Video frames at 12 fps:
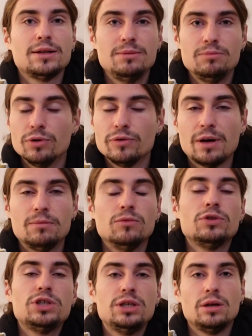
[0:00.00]
un type de
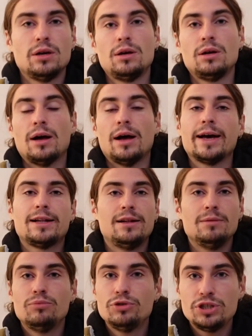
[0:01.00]
femme. dit arrête
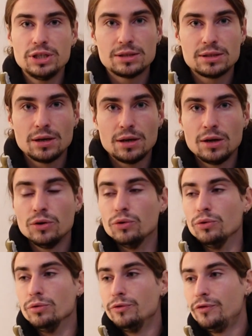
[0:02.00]
les bullshit.
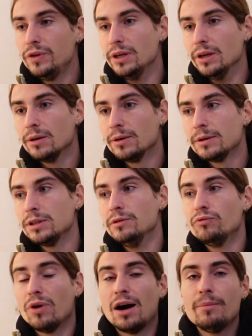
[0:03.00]
Une fille qui
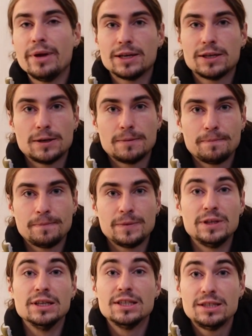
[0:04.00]
voit un mec
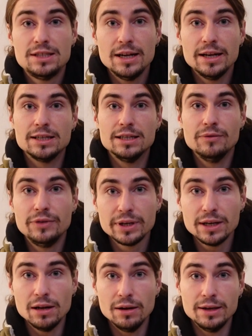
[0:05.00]
qui est stylé, qui est
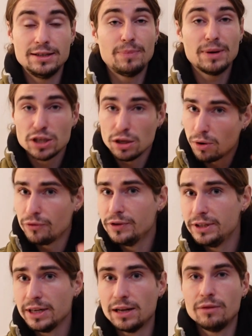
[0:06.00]
viril. Et c'est pas seulement
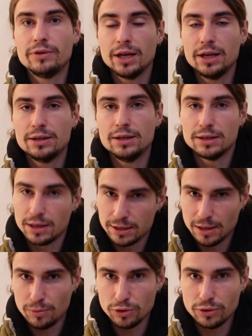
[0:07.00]
physique la virilité,
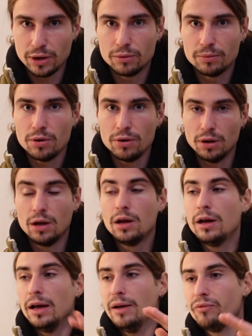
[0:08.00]
très important à comprendre.
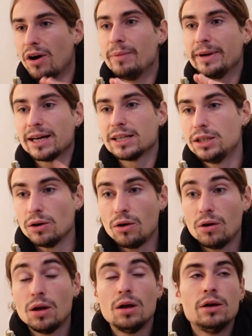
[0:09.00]
Elle voit un mec
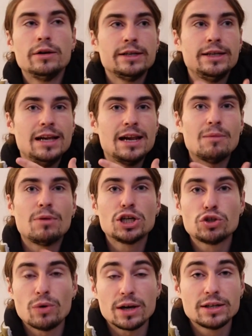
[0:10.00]
attirant, qu'il ait la
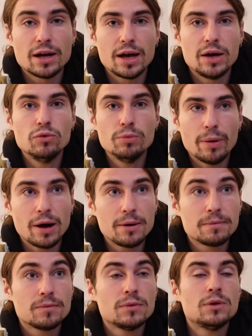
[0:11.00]
mâchoire carrée ou pas,